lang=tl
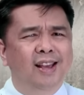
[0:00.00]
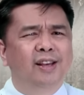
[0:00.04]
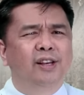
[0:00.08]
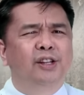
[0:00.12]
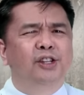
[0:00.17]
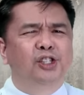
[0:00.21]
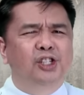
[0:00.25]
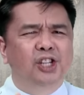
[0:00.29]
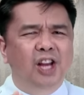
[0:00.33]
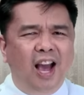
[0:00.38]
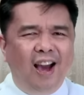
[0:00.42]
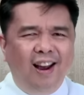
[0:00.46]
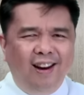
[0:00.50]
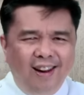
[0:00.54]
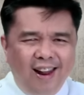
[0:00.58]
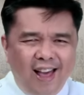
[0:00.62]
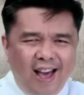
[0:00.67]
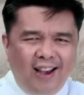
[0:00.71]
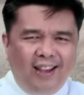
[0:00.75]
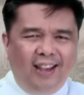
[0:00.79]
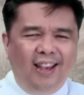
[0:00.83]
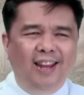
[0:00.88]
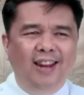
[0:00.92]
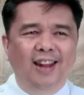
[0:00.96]
Siya ang
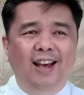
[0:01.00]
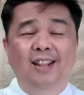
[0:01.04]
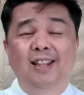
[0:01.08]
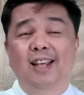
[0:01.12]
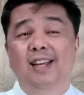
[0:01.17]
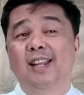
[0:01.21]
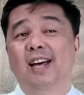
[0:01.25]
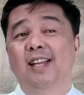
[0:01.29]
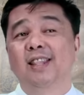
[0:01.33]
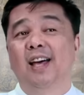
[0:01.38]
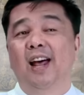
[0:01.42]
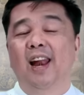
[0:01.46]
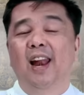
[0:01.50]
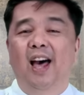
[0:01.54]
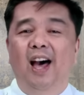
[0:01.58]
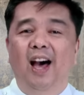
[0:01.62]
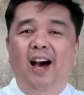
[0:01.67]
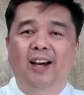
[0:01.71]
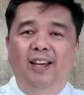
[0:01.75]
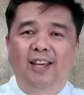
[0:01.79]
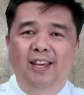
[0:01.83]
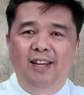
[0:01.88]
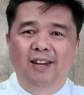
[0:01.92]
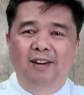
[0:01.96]
lagi nang
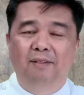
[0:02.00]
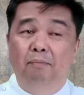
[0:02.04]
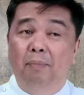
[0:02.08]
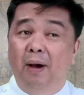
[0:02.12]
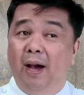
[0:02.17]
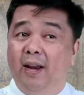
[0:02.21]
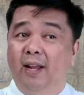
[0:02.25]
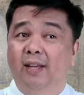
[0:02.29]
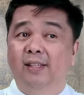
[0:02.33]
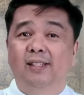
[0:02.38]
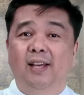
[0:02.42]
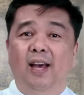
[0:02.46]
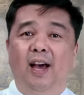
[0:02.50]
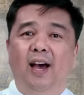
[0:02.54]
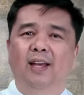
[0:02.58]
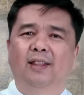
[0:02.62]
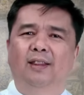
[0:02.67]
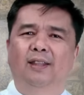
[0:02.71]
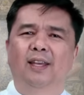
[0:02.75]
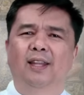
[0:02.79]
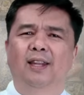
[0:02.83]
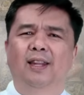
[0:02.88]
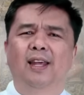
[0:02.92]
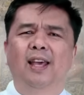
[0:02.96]
nananalangin para sa
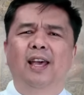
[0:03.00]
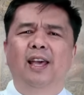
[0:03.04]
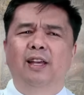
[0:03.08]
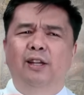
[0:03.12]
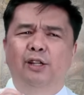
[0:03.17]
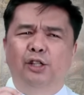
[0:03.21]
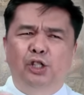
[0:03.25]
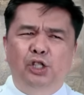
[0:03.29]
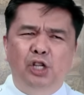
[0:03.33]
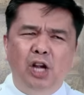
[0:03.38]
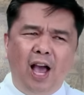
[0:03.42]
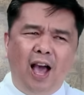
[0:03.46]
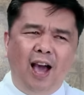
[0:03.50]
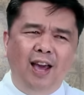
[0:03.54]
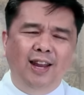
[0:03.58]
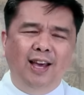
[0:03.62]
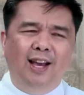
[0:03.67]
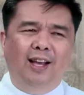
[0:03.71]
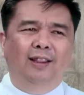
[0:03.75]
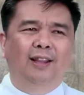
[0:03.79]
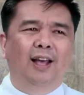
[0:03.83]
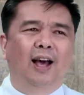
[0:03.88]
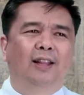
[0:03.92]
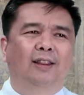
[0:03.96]
atin. Siya ang
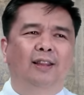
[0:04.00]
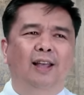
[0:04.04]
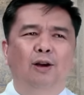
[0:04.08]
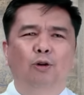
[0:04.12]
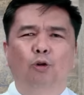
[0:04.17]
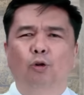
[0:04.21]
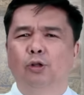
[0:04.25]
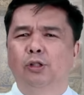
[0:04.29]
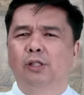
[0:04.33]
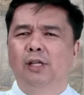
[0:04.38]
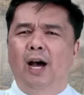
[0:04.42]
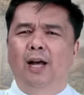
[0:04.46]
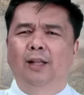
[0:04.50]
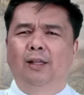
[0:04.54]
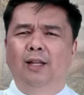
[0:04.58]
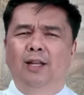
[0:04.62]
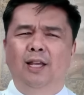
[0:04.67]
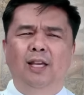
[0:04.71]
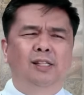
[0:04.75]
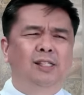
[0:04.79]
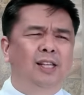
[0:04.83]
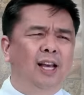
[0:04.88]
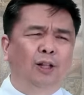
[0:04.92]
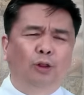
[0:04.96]
nagtatanggol sa atin.
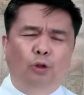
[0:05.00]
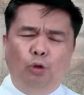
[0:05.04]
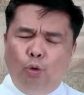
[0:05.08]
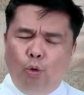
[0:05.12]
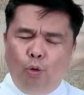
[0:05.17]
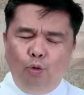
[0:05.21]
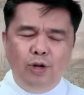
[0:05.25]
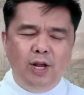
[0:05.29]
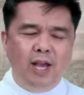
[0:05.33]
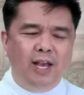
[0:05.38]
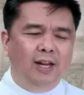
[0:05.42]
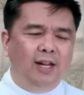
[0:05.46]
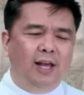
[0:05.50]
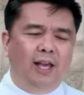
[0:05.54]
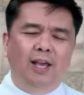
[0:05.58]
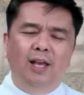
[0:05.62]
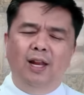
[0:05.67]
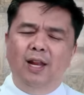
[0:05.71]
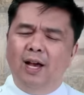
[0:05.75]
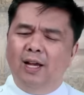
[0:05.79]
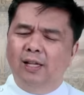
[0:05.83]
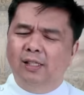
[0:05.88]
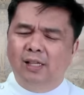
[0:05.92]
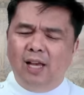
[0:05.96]
Isang tunay na
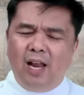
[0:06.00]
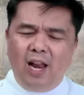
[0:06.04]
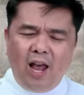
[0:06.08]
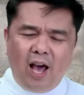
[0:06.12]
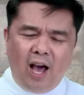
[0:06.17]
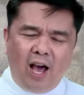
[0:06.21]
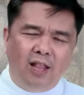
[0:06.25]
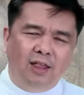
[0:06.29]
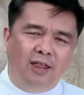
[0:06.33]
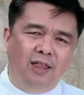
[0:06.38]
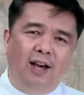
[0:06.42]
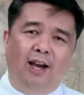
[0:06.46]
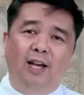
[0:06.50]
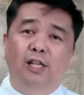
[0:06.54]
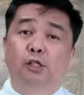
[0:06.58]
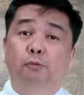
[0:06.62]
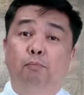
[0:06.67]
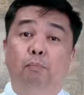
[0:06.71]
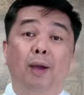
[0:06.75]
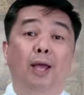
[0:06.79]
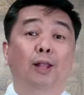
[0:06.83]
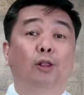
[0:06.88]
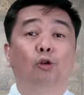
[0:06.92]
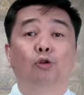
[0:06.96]
ina sa lahat ng
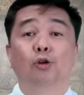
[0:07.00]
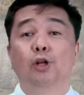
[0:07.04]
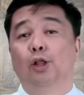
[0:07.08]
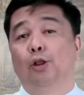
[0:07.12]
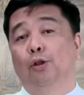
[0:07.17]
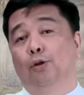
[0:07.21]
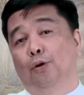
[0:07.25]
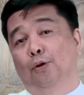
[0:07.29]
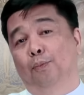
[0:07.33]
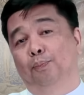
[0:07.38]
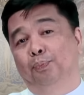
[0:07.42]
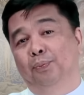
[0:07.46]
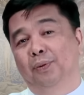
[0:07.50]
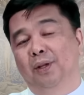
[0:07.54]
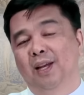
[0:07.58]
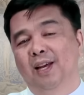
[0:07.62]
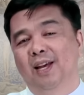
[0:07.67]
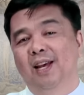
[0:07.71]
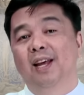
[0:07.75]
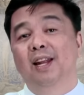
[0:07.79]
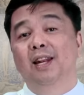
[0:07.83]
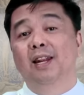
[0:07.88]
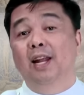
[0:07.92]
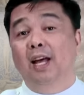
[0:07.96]
aspeto nito
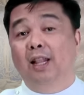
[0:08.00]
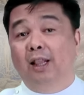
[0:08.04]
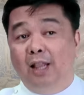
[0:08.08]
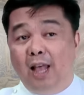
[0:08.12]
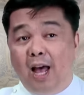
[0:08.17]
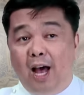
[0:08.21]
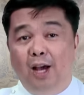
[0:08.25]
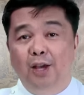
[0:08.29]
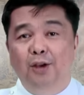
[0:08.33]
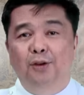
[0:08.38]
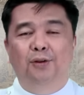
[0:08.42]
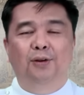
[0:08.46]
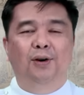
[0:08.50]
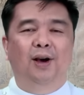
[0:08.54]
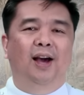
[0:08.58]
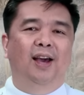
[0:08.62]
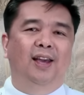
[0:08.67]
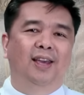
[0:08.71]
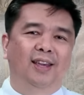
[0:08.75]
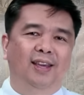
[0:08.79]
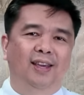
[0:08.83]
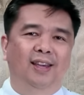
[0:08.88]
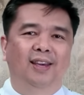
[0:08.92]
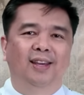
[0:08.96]
na tayo
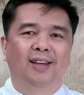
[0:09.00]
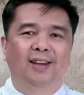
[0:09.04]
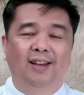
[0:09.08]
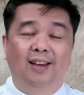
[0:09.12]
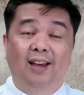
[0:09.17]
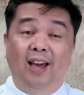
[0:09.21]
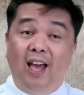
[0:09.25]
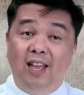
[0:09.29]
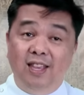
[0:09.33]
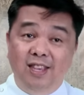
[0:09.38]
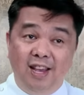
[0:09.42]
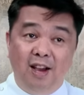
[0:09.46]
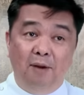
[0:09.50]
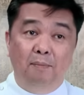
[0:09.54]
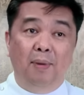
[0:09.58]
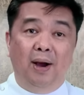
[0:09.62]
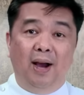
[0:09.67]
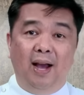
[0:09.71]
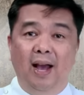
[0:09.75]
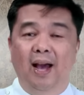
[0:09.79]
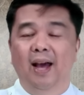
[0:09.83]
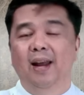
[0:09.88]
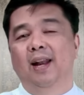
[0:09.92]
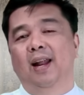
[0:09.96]
ay kanyang
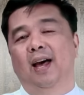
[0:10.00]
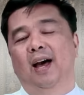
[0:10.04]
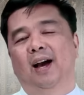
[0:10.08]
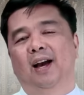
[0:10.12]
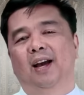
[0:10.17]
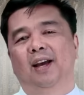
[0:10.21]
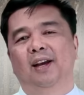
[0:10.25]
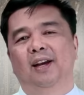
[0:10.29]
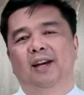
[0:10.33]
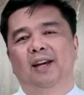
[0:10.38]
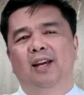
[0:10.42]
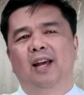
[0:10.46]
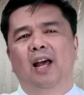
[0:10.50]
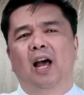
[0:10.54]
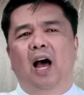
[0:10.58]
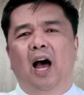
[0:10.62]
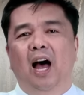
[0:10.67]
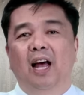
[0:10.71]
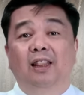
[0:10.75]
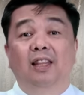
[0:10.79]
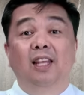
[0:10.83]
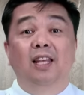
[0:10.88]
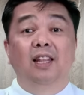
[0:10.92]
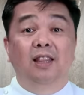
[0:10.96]
mga anak
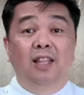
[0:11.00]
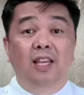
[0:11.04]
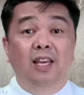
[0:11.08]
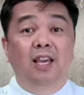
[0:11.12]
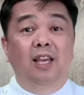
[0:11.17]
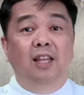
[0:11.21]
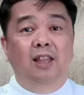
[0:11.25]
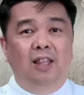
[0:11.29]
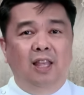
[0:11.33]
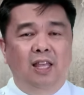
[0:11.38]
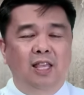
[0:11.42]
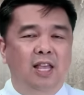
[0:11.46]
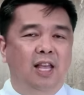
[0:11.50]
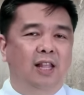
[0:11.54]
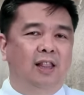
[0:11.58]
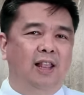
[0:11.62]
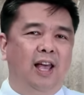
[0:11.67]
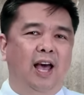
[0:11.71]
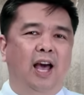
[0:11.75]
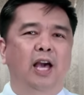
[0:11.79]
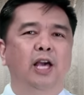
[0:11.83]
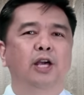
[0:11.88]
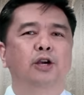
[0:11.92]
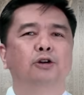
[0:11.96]
at hindi hindi niya
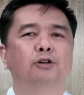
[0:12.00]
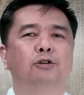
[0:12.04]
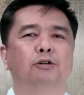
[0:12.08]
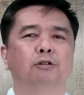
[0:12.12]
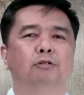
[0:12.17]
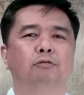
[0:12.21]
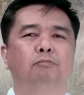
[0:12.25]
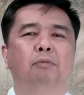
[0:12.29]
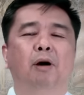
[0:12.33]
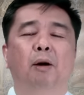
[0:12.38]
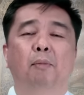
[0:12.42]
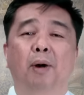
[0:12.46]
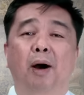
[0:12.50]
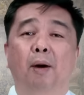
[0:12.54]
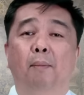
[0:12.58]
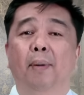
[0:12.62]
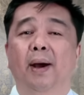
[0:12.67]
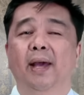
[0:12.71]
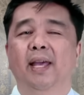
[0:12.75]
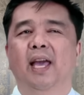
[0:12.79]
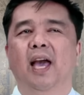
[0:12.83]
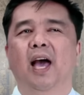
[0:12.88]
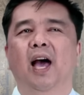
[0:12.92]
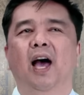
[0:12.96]
tayo
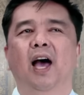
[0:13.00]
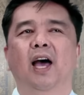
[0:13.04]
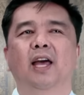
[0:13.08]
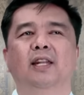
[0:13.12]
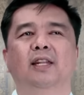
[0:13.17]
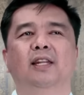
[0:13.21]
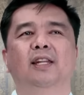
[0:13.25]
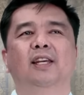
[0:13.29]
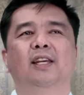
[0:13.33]
pababayaan.